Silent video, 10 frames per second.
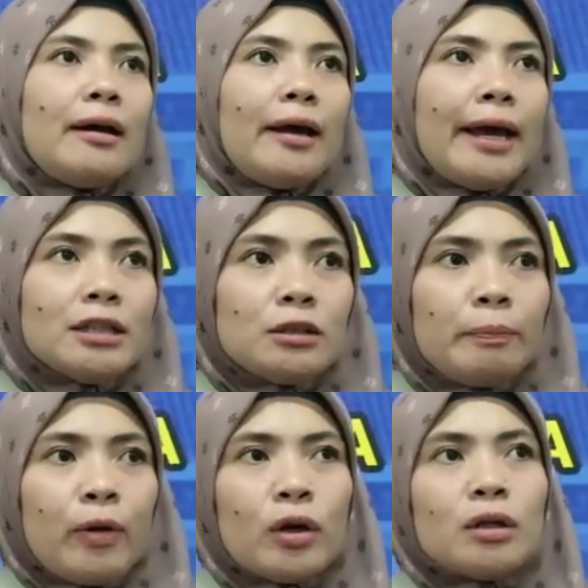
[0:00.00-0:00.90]

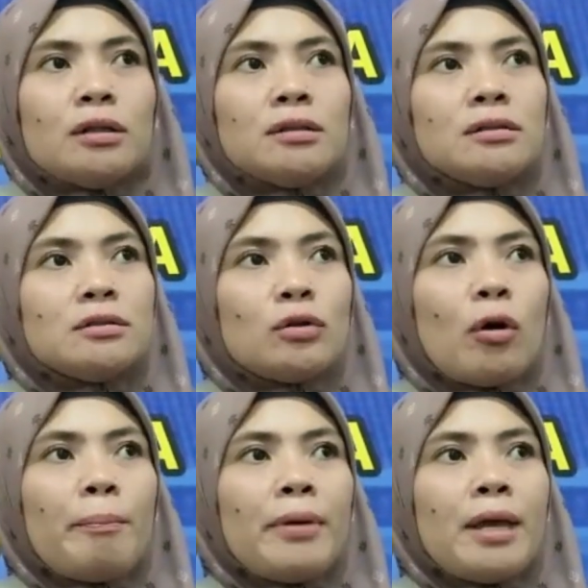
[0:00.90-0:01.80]
ekspor
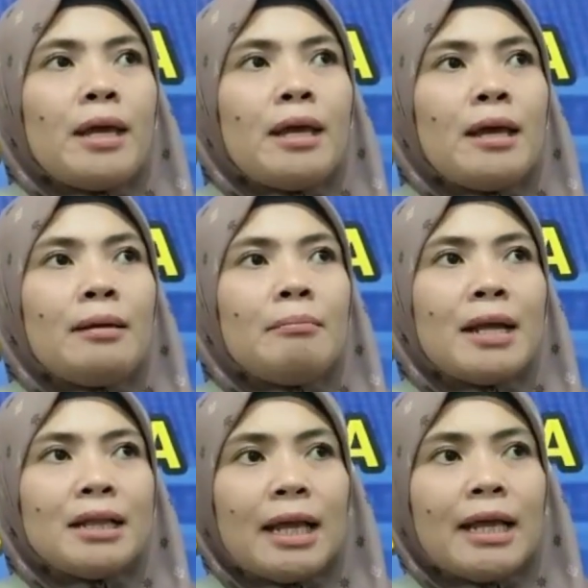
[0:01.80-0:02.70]
kopi
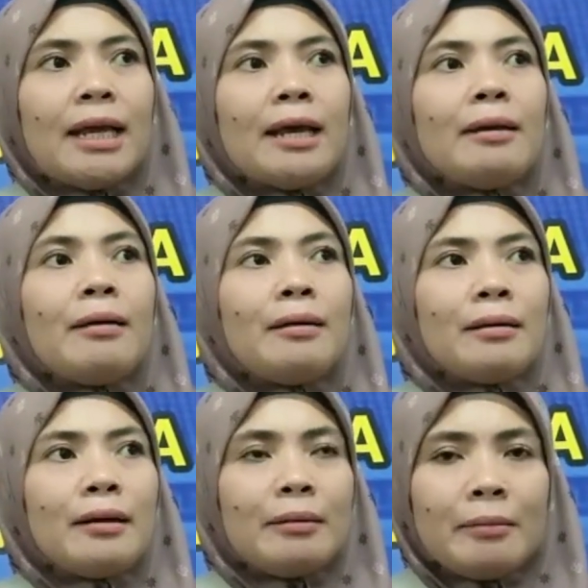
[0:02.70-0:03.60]
bentenge
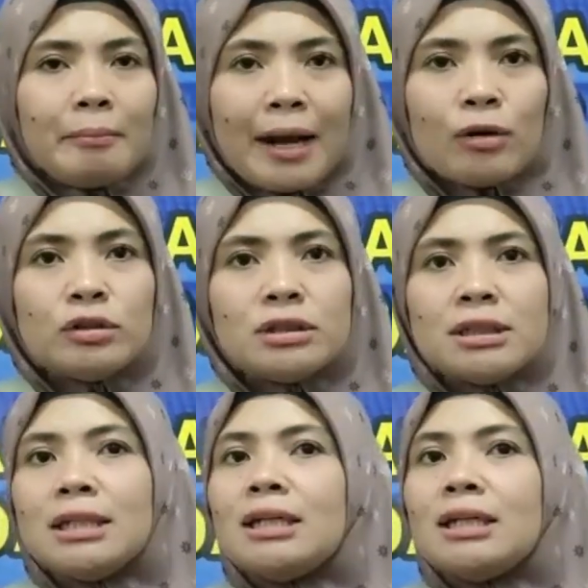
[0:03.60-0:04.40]
Maros ke